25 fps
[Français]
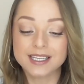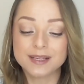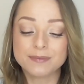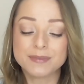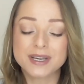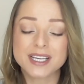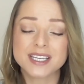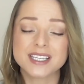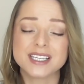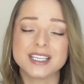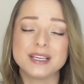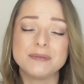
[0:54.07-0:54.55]
Il
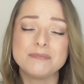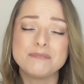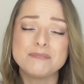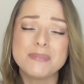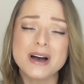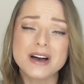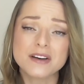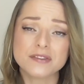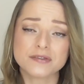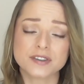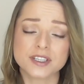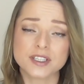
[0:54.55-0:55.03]
démaquille
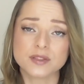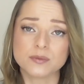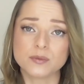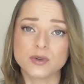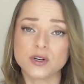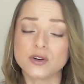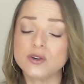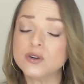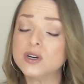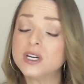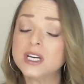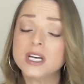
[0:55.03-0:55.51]

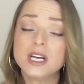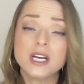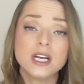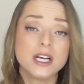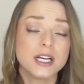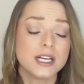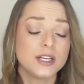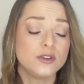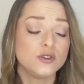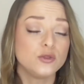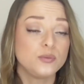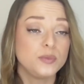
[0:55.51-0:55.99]
parfaitement
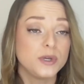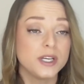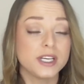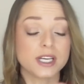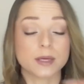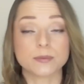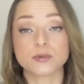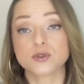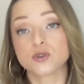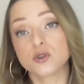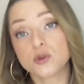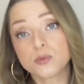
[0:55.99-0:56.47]
il ne
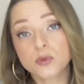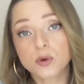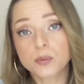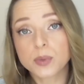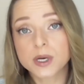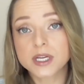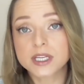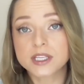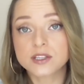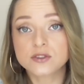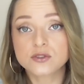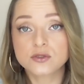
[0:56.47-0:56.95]
pique absolument
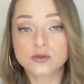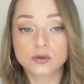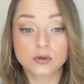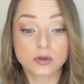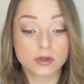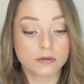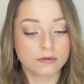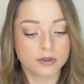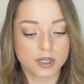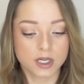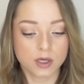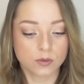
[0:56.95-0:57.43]
pas les
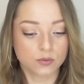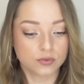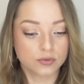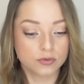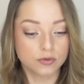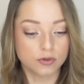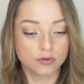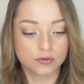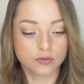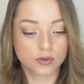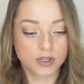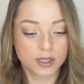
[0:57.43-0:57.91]
yeux, il vient à
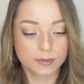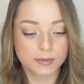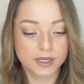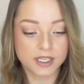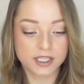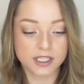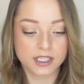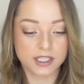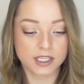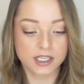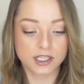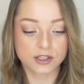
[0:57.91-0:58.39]
bout de tous les
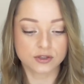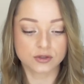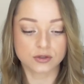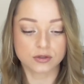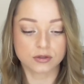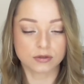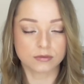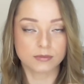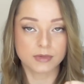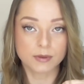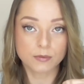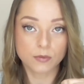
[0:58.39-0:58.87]
maquillages,
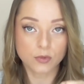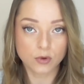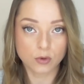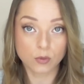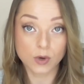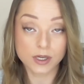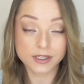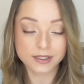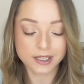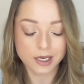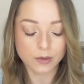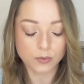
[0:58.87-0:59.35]
euh, même
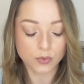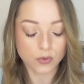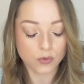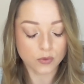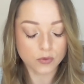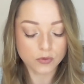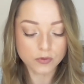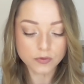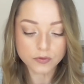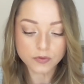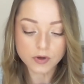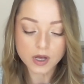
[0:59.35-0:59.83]

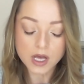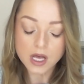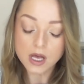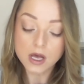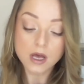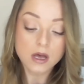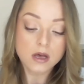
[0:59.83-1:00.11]
waterproof.